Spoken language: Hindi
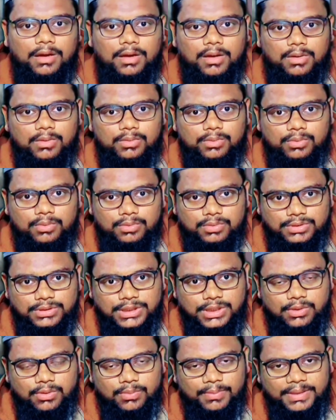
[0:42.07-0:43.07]
और उनको
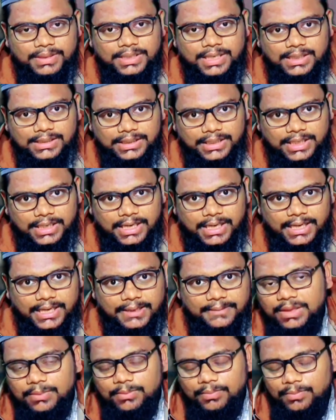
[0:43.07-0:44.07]
जेलों में डाल दिया
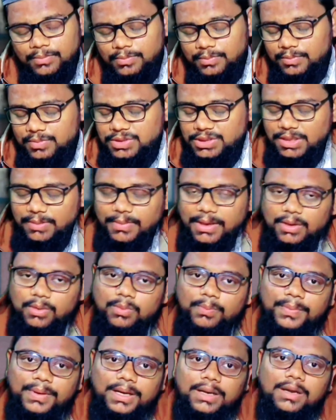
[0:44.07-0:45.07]
गया
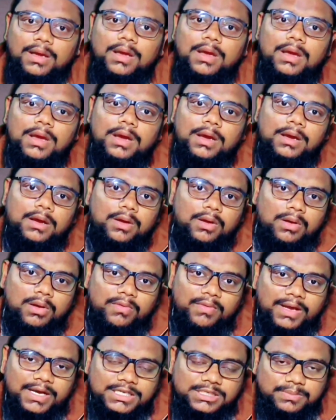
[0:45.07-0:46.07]
मुसलमानों पर करोना
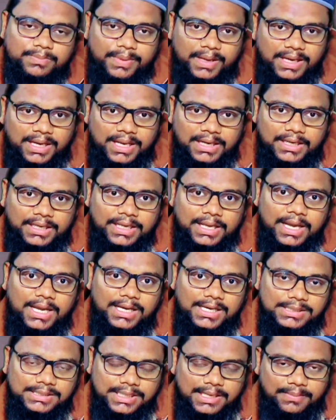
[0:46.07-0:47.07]
वायरस फैलाने का
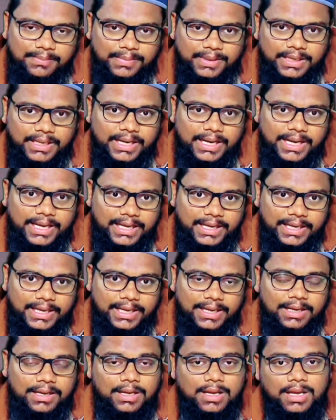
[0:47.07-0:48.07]
इल्ज़ाम भी लगाया
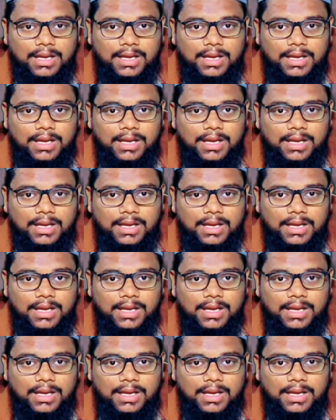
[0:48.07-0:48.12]
गया